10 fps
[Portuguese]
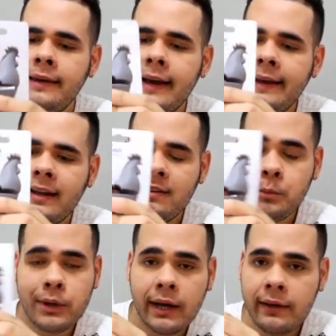e aqui
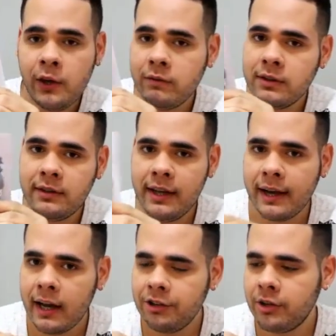nesse buraquinho você
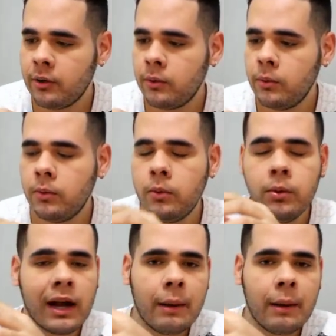encaixa o,